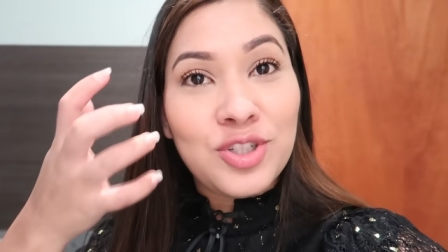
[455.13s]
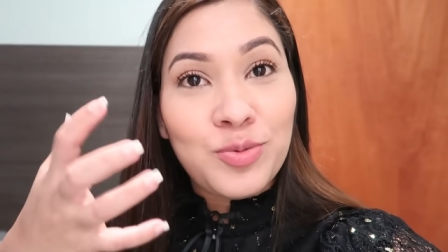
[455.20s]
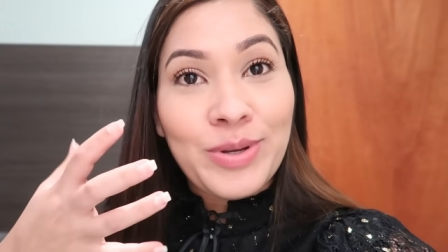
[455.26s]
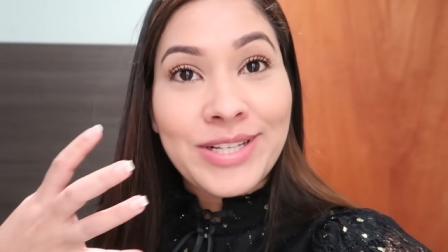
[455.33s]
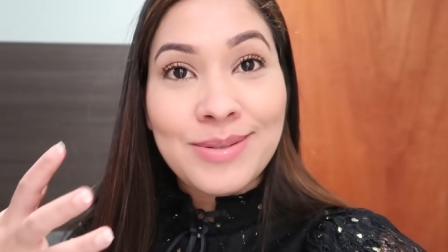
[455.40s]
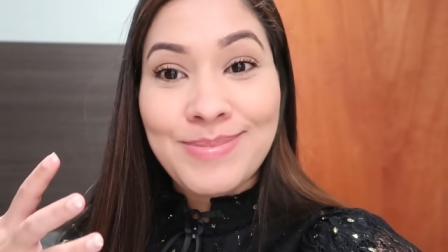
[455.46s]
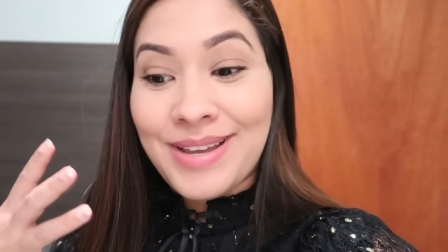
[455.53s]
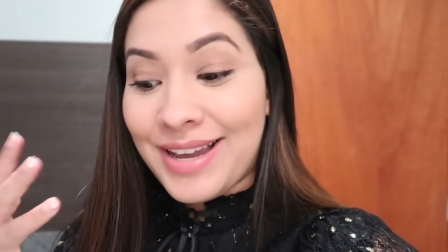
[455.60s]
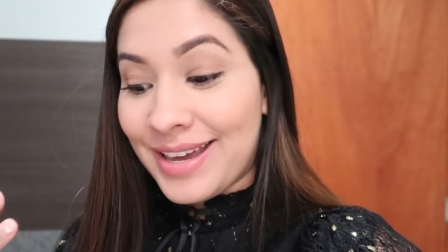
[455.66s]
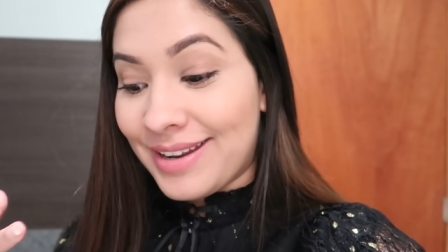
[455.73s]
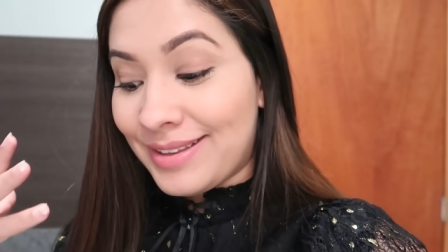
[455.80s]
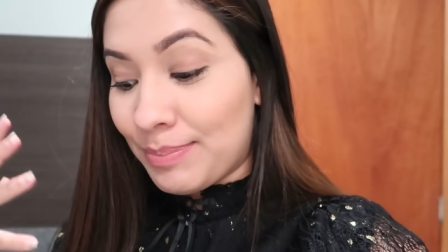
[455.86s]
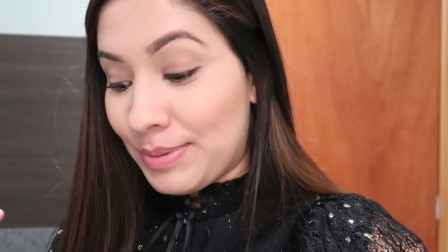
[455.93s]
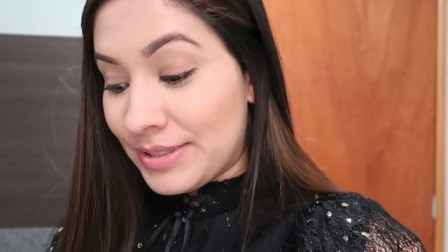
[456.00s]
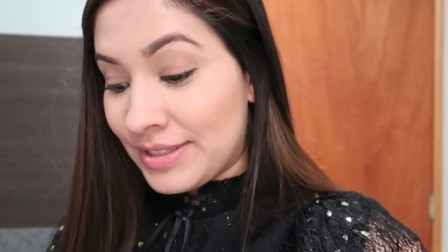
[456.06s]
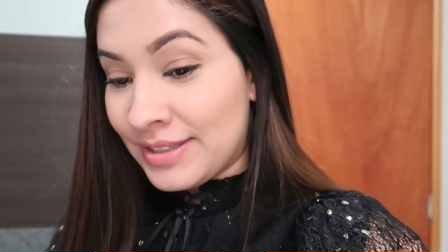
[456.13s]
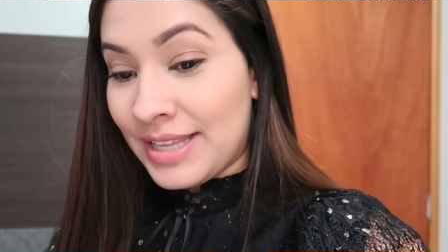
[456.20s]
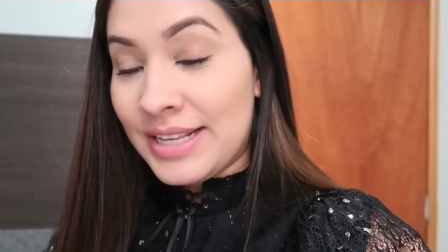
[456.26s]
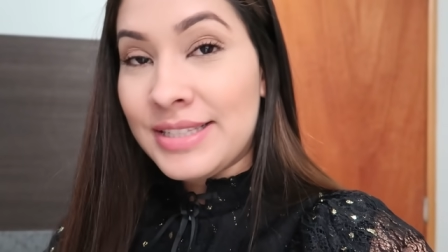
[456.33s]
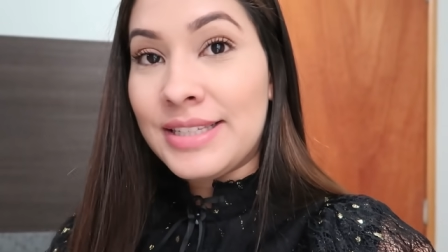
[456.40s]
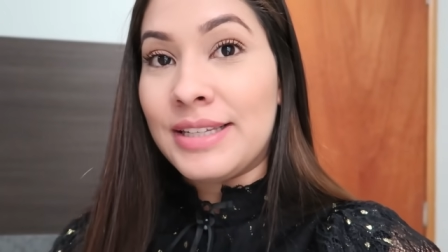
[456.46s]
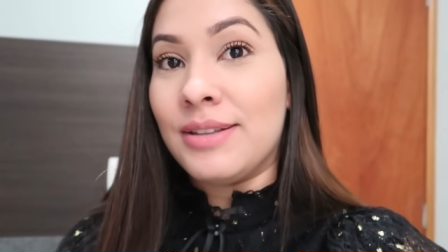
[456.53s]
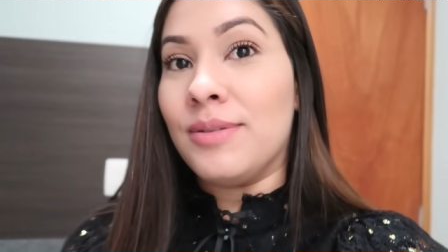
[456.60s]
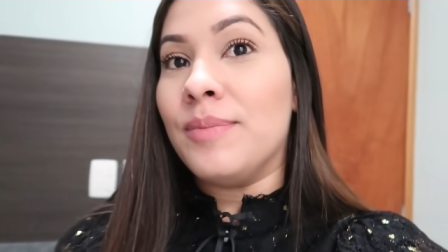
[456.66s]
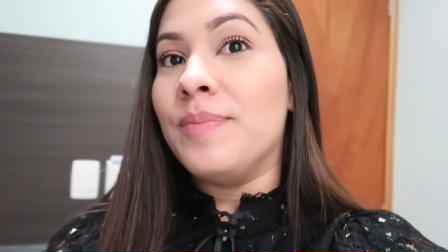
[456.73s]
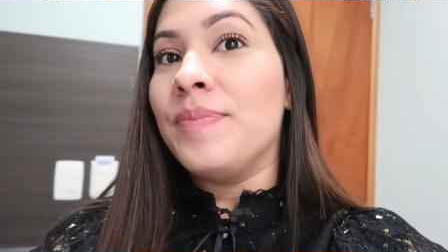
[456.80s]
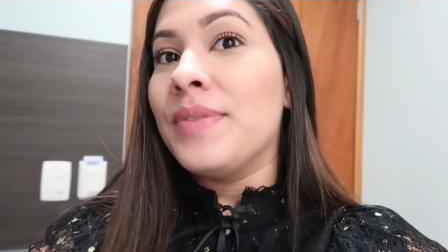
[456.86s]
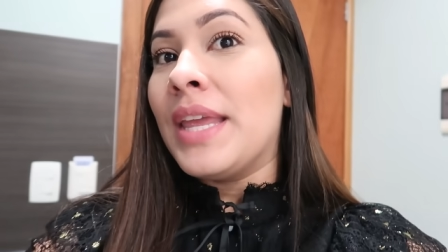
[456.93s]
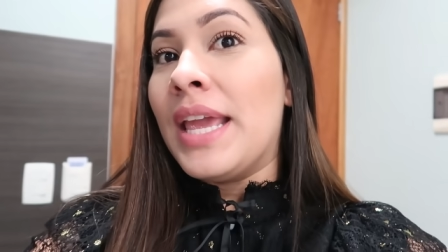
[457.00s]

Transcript: A gente parece que minha cara tá pesando 10 quilos.